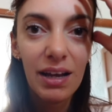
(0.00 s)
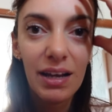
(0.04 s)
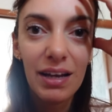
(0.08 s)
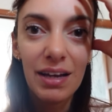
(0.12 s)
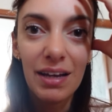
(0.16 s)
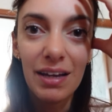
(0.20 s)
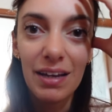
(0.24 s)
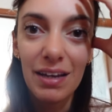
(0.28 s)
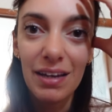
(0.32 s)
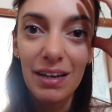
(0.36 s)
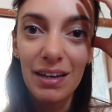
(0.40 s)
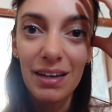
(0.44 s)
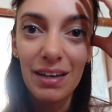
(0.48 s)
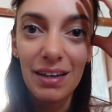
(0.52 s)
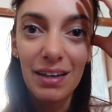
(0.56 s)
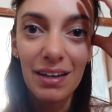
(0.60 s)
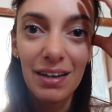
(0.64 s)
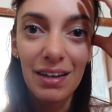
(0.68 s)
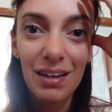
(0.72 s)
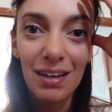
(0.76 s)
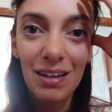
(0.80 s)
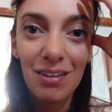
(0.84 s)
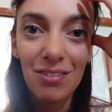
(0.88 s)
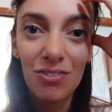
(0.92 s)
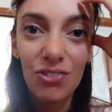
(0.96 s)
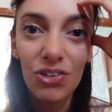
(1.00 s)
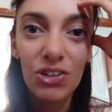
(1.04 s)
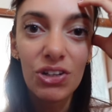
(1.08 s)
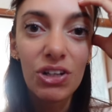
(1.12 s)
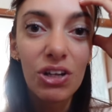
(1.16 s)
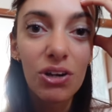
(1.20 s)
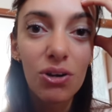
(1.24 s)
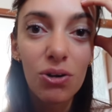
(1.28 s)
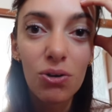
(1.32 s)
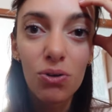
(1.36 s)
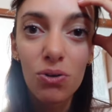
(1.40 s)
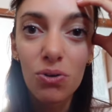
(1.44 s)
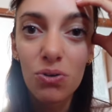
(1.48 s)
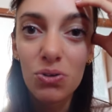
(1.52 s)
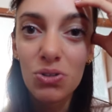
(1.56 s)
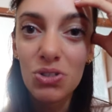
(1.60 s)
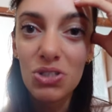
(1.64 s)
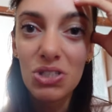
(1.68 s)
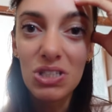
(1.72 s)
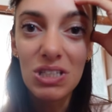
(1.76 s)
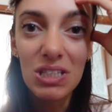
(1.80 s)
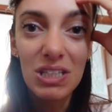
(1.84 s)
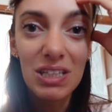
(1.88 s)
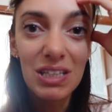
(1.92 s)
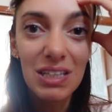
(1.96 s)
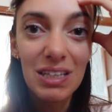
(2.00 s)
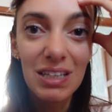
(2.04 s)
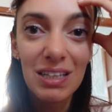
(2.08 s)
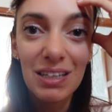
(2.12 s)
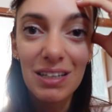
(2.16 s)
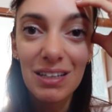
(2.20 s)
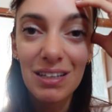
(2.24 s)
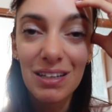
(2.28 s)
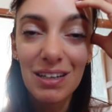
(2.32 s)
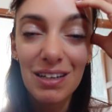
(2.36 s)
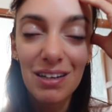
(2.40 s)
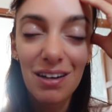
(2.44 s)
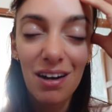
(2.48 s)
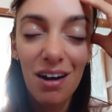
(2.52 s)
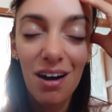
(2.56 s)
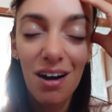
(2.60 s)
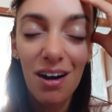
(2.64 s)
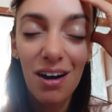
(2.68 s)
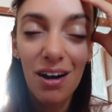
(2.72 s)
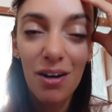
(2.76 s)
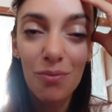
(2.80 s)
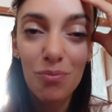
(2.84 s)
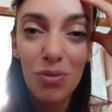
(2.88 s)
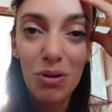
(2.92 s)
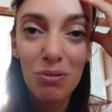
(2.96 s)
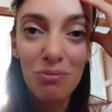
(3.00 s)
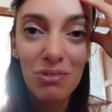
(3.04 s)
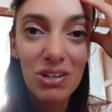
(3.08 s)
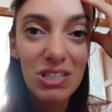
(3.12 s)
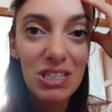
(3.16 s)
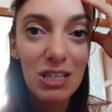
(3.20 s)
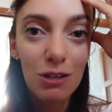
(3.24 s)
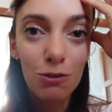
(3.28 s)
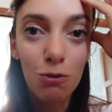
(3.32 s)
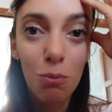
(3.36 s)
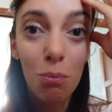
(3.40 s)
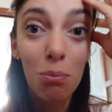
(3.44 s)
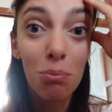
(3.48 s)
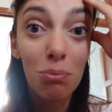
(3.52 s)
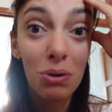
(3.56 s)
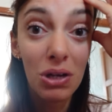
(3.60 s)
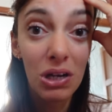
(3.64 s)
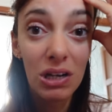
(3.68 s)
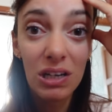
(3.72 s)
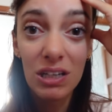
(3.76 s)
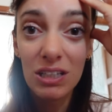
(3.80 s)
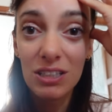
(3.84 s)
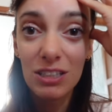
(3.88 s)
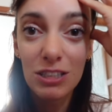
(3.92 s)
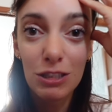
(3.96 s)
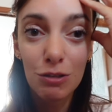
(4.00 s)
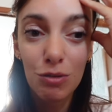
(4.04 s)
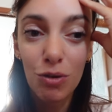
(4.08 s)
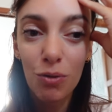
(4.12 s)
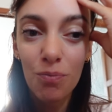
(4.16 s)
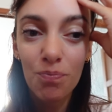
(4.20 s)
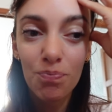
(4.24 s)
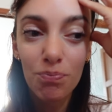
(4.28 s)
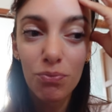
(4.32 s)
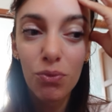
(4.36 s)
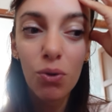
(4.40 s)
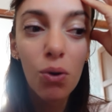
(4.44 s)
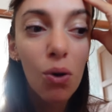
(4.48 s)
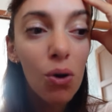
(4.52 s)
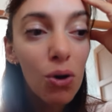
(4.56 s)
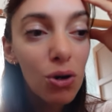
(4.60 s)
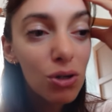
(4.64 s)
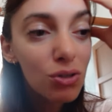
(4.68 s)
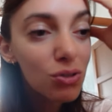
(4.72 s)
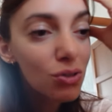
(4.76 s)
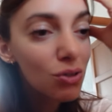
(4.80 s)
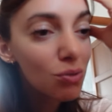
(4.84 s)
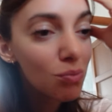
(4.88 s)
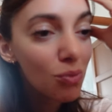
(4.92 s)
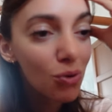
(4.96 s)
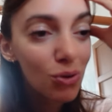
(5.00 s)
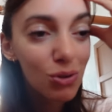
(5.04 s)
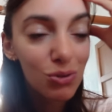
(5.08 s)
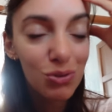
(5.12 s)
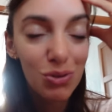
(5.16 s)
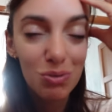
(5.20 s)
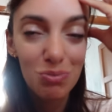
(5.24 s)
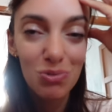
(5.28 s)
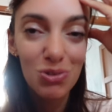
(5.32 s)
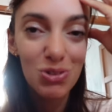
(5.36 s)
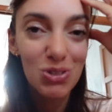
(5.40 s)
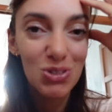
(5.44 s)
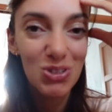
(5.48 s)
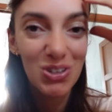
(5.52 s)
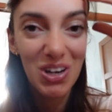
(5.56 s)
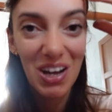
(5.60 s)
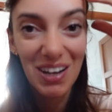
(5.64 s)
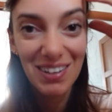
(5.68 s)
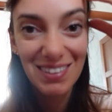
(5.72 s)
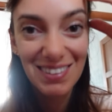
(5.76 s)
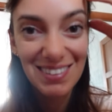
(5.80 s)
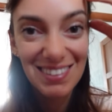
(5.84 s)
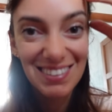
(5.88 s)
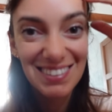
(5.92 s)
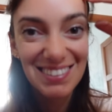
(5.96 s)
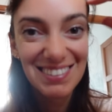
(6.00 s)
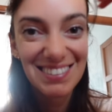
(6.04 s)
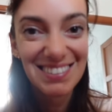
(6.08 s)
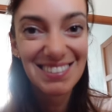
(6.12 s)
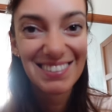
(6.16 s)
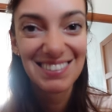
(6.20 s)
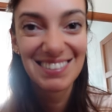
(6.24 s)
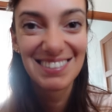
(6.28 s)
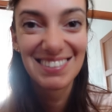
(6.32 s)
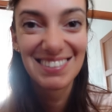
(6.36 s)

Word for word: e vederlo così ah, per me è stato bellissimo, molto molto emozionante.